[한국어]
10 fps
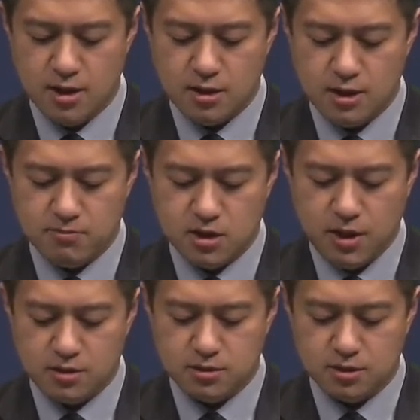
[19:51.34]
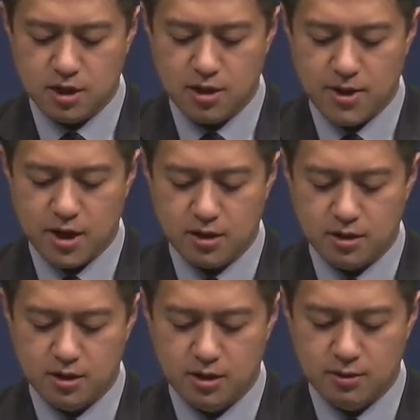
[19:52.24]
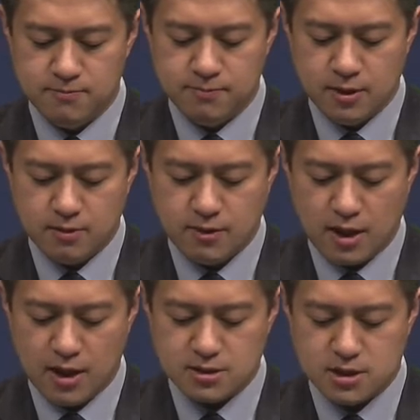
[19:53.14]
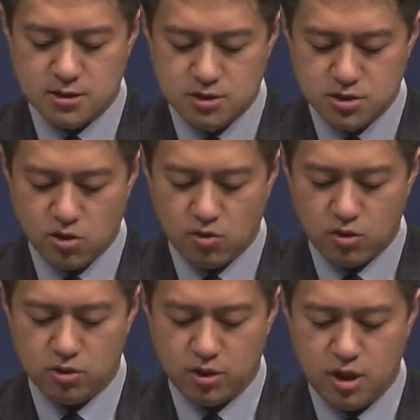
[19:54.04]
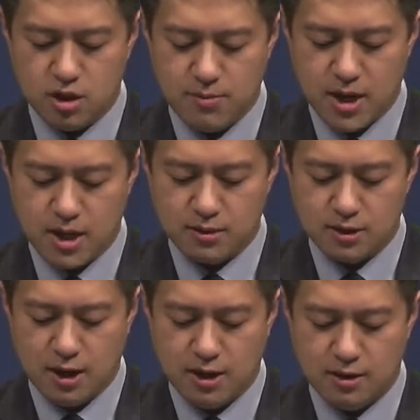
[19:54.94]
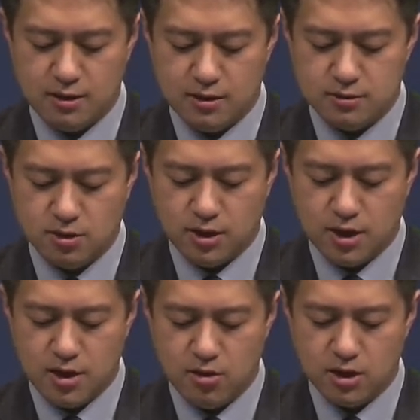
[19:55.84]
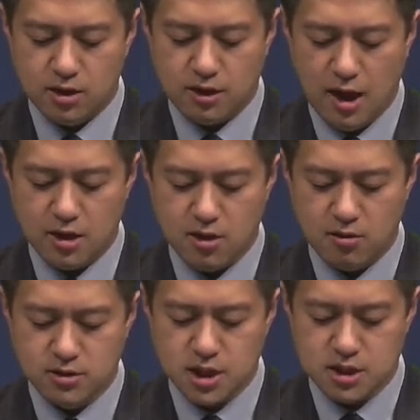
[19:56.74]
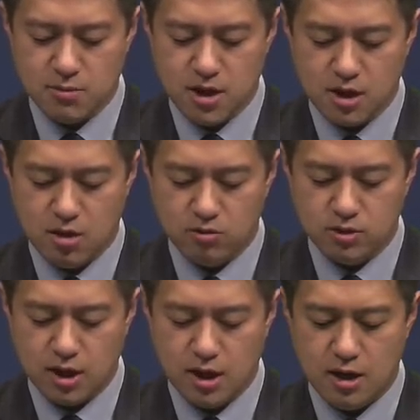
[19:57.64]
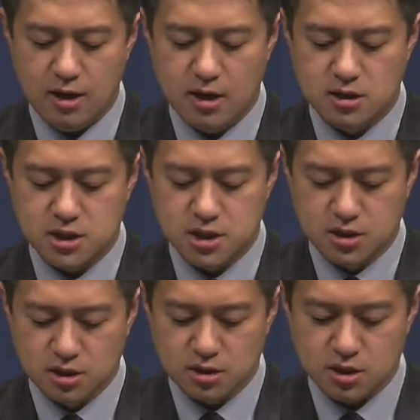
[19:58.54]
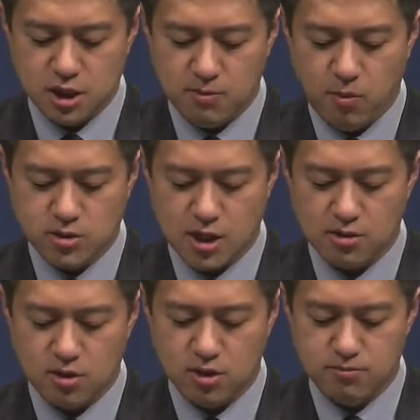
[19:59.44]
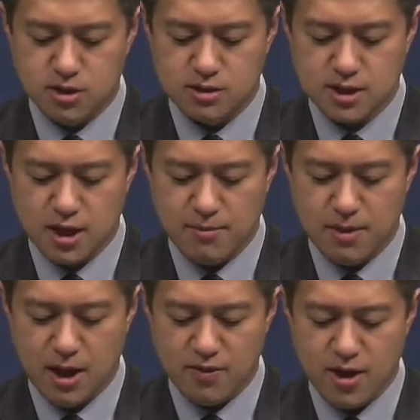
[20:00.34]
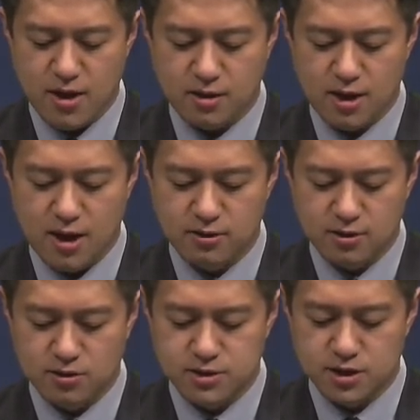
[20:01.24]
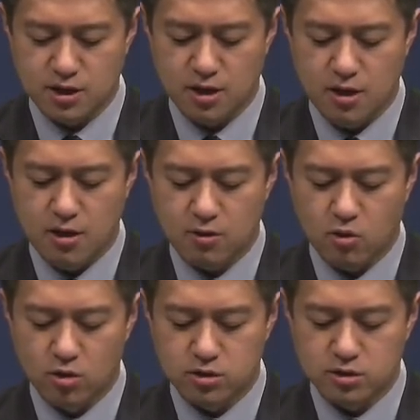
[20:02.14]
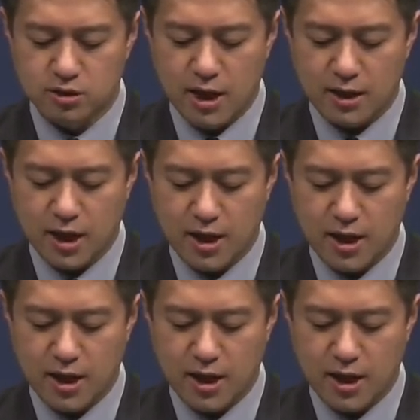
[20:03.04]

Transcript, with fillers: 임금이 그들에게 말하기를 내가 진정으로 너희에게 말한다. 너희가 여기 내 형제 자매 가운데 지극히 보잘 것 없는 사람 하나에게 한 것이 곧 내게